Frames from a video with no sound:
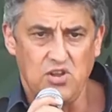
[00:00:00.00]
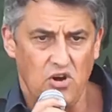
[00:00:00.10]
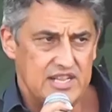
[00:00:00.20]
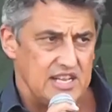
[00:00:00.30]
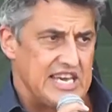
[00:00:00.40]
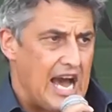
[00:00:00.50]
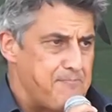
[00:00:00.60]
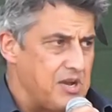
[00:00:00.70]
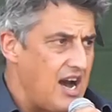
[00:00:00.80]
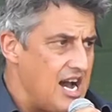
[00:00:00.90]
deutlich
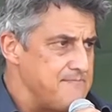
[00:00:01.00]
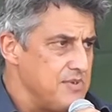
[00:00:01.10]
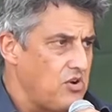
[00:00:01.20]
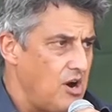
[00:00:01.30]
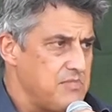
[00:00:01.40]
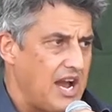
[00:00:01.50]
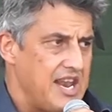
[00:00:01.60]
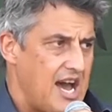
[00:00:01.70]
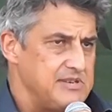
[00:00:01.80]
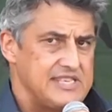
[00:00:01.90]
abgeraten bekommen,
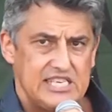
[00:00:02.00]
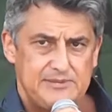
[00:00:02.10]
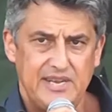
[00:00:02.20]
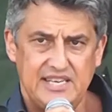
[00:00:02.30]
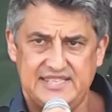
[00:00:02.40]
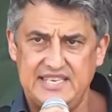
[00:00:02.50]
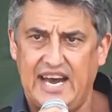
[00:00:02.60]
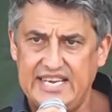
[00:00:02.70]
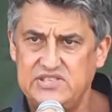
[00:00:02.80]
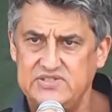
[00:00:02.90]
Cannabis als Medizin
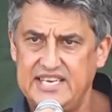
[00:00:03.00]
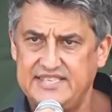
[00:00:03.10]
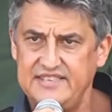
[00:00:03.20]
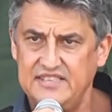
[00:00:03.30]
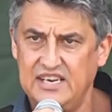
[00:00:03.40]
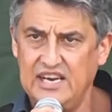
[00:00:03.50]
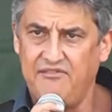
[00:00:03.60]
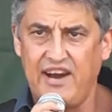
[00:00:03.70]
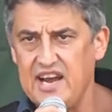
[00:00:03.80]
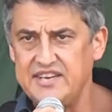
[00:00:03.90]
einzusetzen,
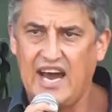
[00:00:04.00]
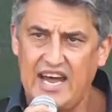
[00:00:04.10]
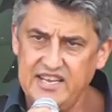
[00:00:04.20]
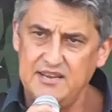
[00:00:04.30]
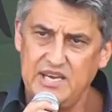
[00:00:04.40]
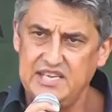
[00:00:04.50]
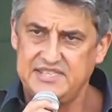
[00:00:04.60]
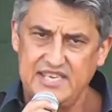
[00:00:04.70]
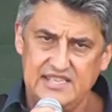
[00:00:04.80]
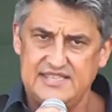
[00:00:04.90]
weil ja die anderen
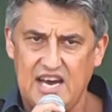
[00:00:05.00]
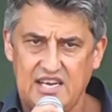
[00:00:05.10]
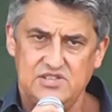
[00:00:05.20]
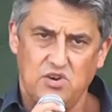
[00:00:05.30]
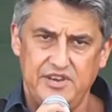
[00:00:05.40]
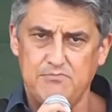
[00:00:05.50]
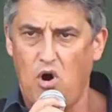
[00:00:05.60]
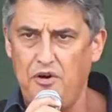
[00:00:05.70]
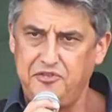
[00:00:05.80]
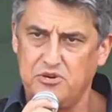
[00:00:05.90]
Medizinsachen, so wie
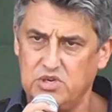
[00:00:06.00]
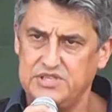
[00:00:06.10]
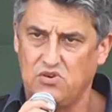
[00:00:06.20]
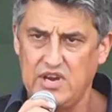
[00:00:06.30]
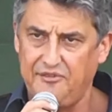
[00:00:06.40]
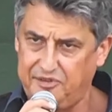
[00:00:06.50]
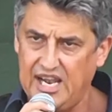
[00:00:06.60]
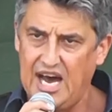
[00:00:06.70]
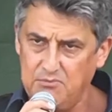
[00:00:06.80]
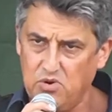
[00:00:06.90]
Morphium und so, ja
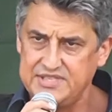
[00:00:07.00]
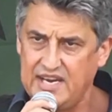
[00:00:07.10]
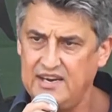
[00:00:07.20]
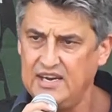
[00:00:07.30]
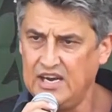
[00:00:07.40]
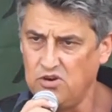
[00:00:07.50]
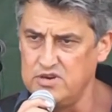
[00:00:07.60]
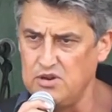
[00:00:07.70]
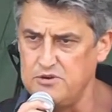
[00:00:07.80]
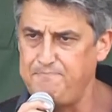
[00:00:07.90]
viel harmloser
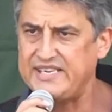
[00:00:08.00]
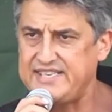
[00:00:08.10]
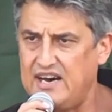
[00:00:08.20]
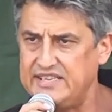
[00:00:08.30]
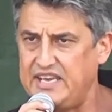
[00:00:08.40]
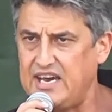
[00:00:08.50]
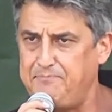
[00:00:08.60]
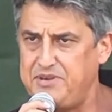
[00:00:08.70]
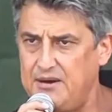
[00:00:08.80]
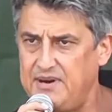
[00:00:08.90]
und, und besser
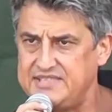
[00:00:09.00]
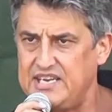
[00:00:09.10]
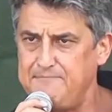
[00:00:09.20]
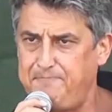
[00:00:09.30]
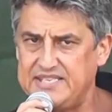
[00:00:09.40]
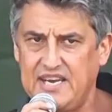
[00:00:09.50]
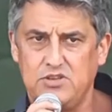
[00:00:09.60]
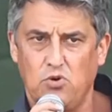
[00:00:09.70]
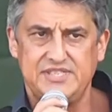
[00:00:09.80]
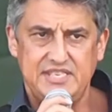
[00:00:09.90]
therapierbar sind, besser
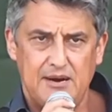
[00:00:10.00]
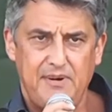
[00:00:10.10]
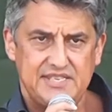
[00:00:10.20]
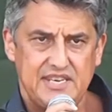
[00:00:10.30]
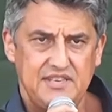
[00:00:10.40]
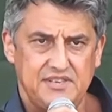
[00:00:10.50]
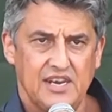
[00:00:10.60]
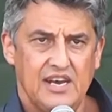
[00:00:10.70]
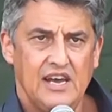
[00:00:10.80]
dosierbar sind.